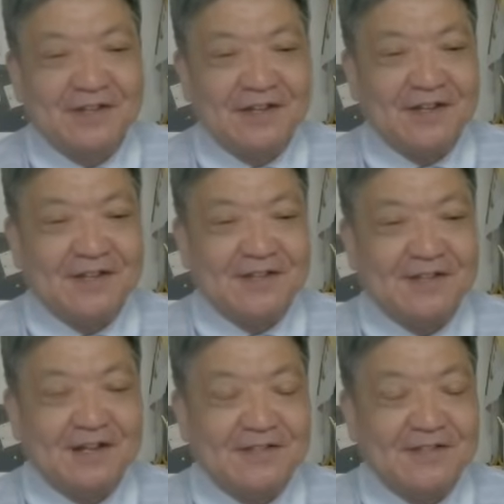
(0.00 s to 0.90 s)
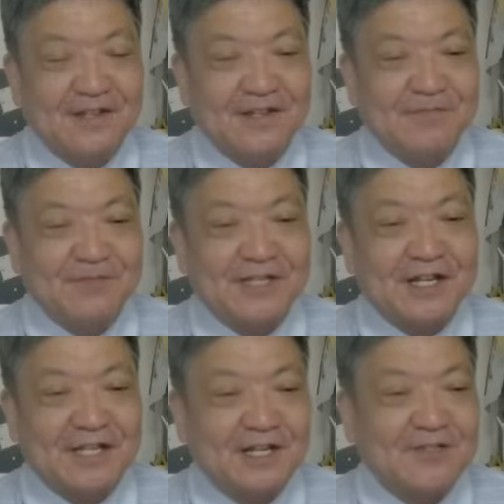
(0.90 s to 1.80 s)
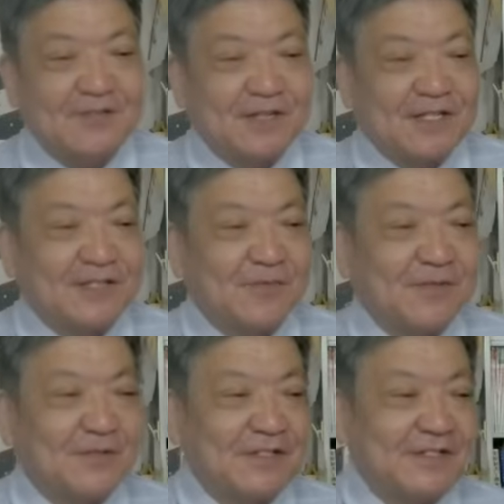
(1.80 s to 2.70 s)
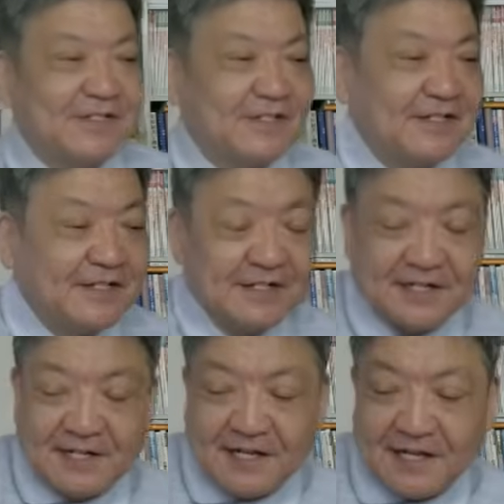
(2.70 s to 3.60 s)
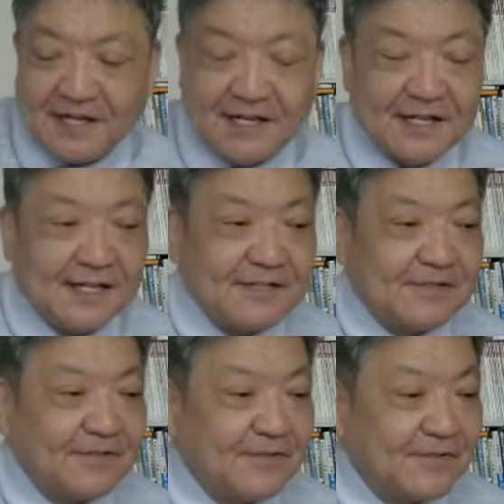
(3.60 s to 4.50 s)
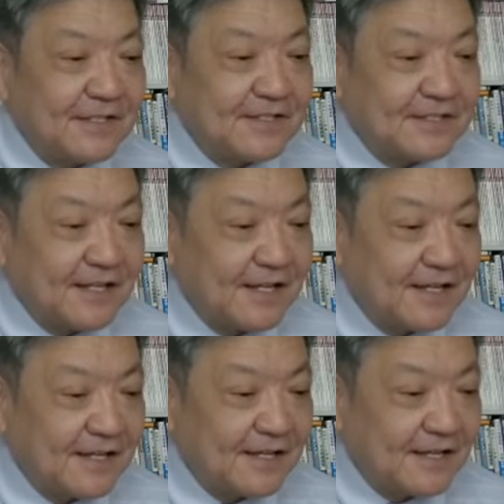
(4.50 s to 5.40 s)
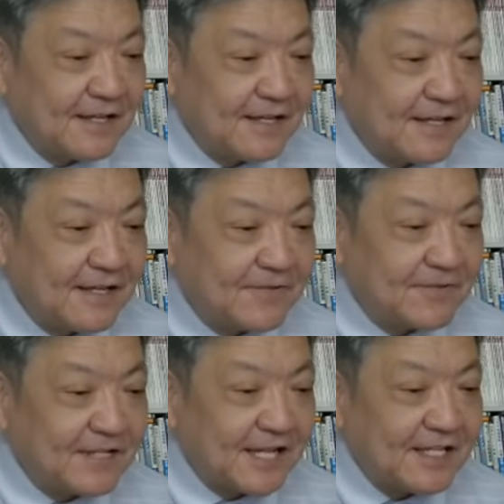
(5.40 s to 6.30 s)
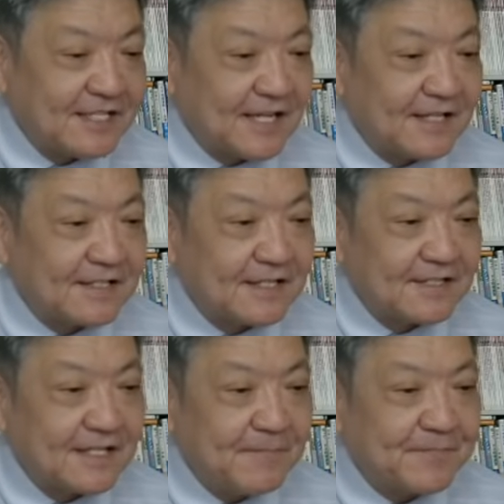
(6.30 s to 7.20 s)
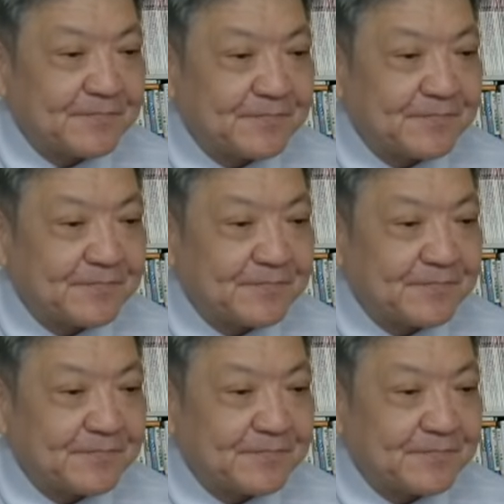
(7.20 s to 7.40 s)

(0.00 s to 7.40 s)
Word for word: えー、なんで無理かなと私は思ってます。はい、えー、っとですね、えー、この大期限ですね。